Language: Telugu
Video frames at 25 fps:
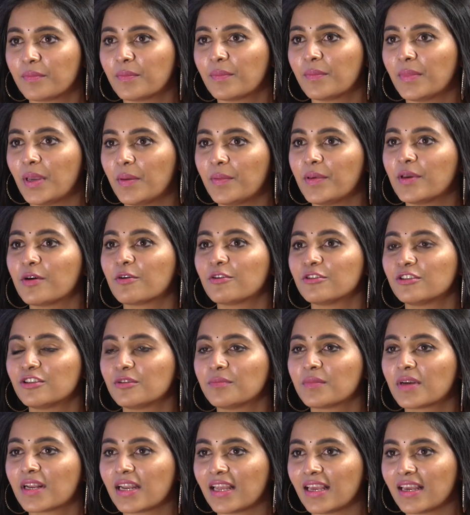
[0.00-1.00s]
మేబీ
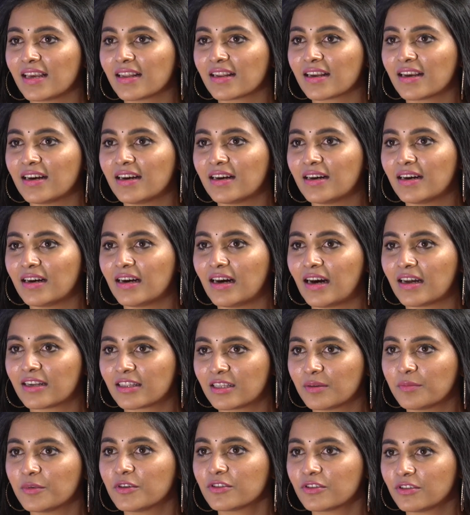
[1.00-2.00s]
ఇంకొంచెం క్లియర్గా
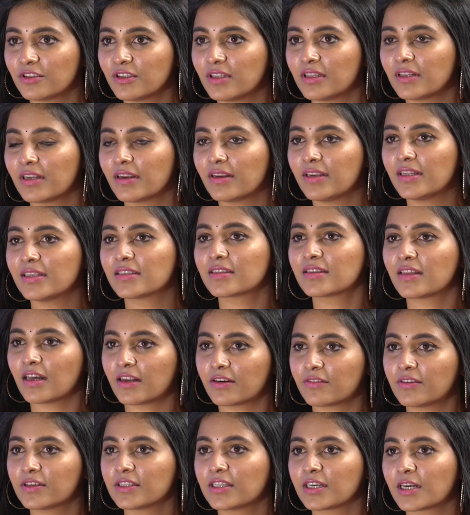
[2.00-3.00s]
అర్థమవుతుంది రిలీజ్
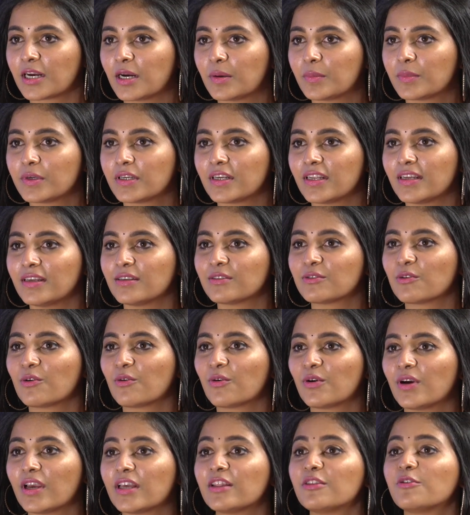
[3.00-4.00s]
తర్వాత కాబట్టి సో
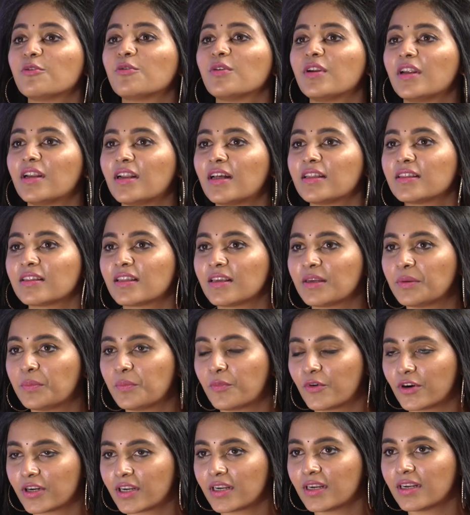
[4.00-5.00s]
ఎందుకు నేను అంత
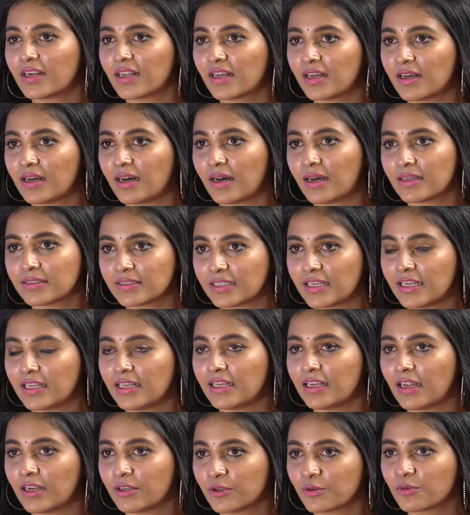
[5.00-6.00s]
ఇంపార్టెంట్గా ఆ
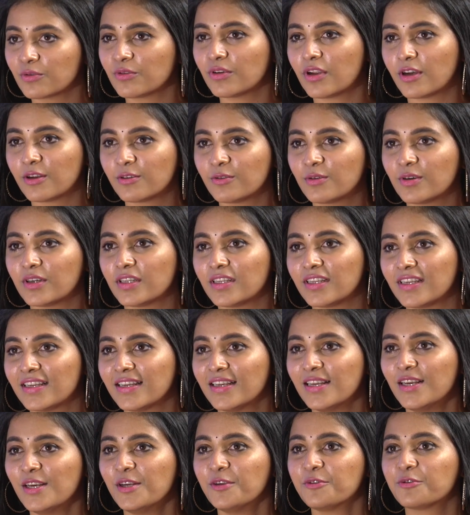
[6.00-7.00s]
సీన్ అనుకున్నాను
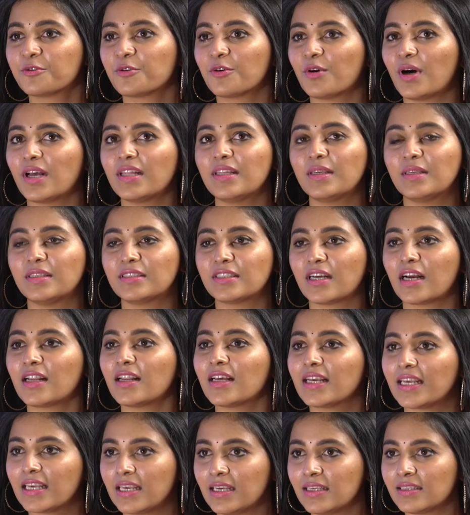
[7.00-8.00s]
hmm. సో అది
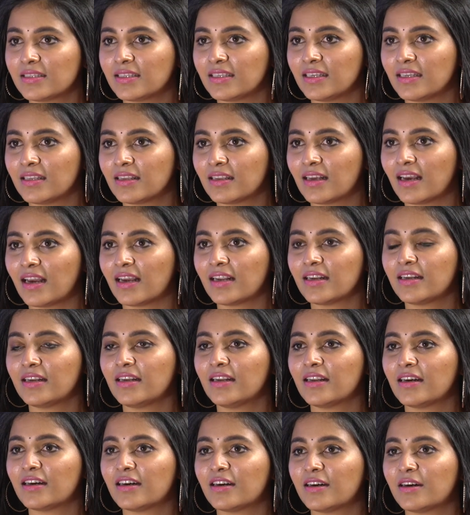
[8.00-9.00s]
చాలా కీ సీన్
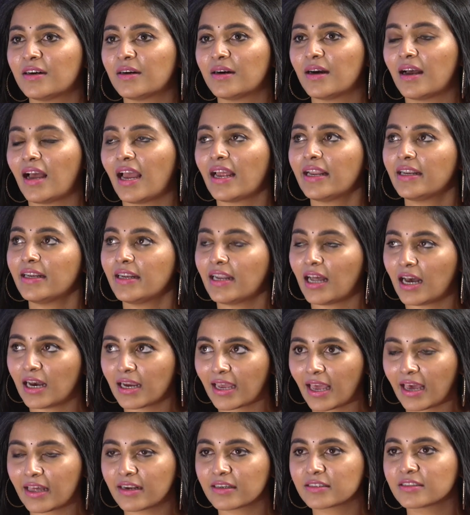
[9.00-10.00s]
అండ్ uh, అండ్ నా
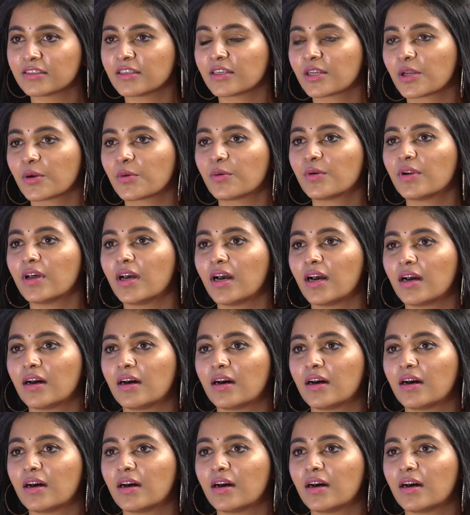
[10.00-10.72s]
క్యారెక్టర్కి కూడా